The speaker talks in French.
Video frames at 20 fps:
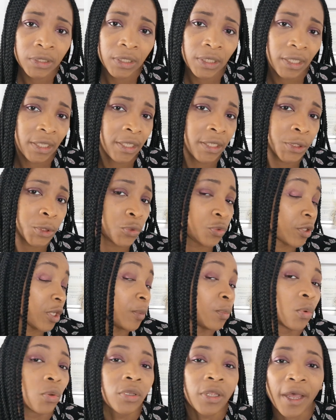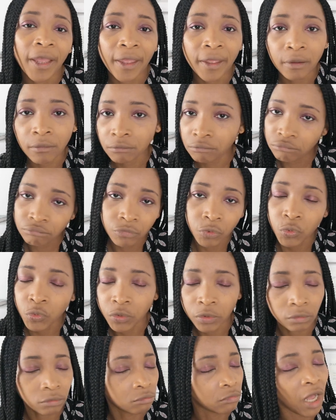et je te répondrai
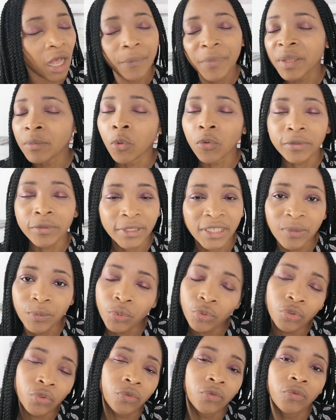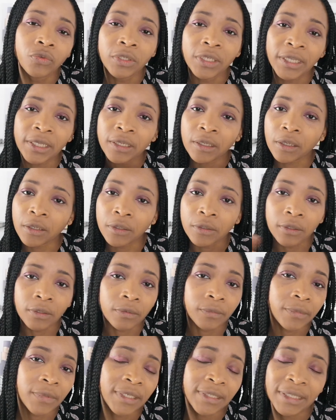rapidement aussi pour te donner
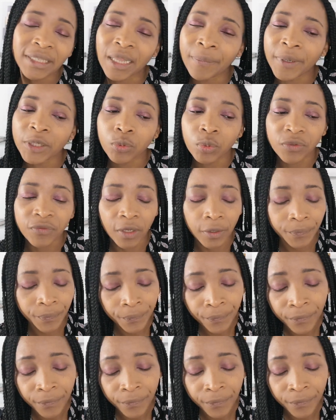les étapes à suivre.